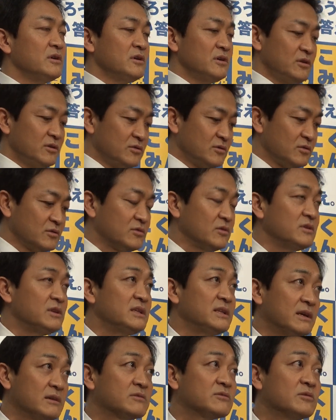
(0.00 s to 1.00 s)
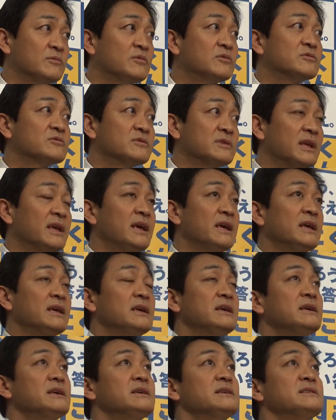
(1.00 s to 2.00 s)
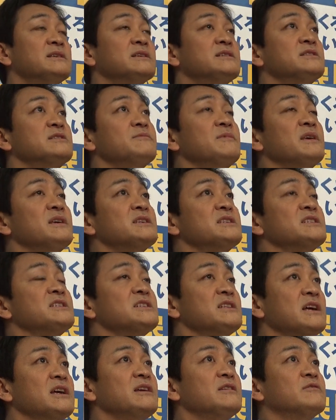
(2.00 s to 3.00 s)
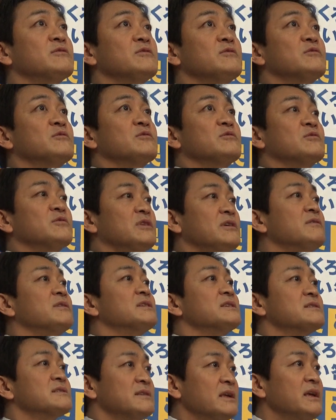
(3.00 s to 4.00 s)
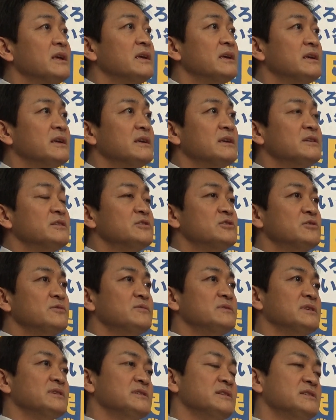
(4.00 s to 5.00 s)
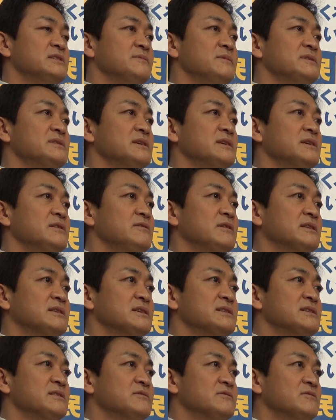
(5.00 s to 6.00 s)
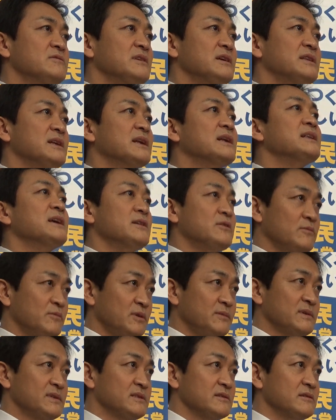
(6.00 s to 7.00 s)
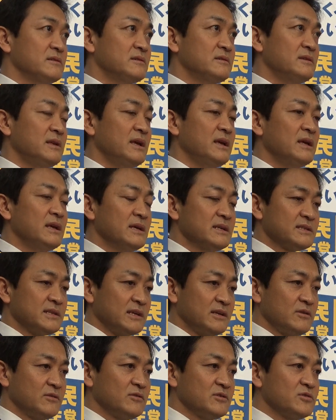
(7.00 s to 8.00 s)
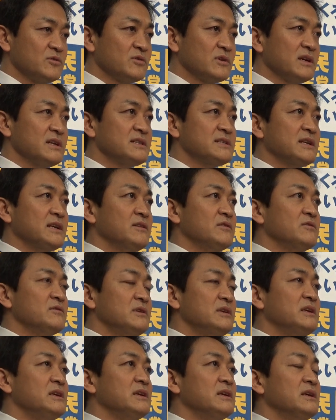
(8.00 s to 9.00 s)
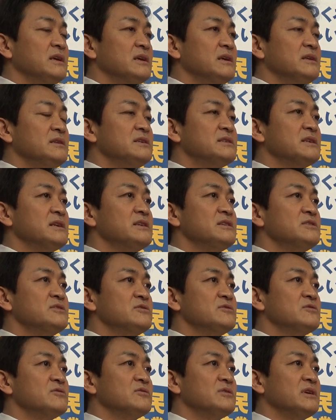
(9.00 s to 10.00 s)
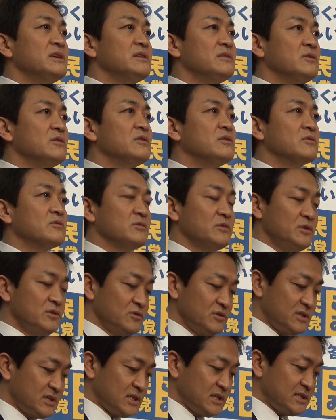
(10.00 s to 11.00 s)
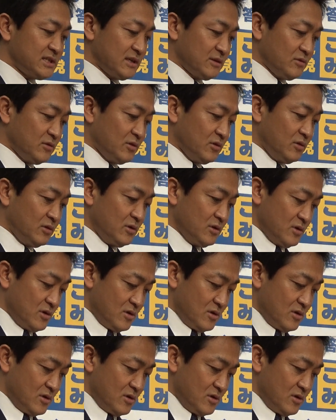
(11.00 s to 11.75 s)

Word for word: ということになると思うので説明しないということではですね十分な説明責任を果たしたことにはならないと思います。で、先ほど紹介したように、2015年のこの有識者の、